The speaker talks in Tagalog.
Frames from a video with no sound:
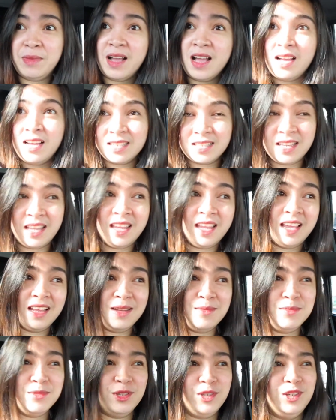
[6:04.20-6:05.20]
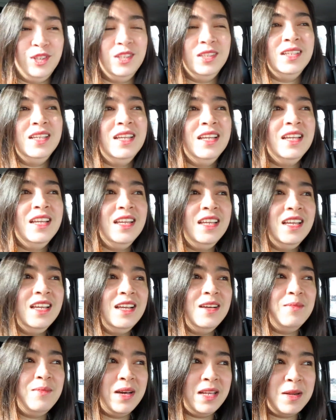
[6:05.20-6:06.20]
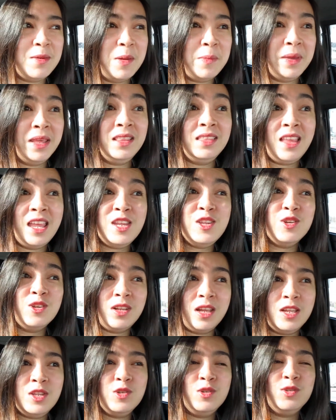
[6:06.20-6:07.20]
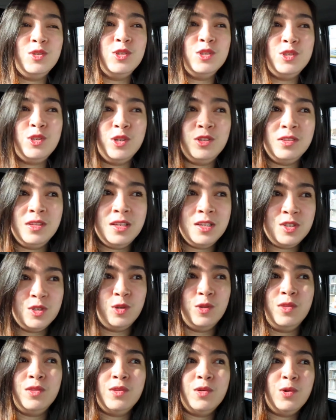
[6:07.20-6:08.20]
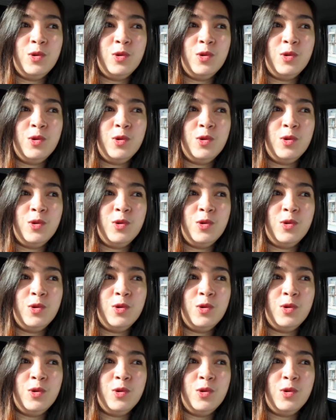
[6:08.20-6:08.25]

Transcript: Baka kasi, alam mo yun, para ma-maintain nyo rin yung good condition.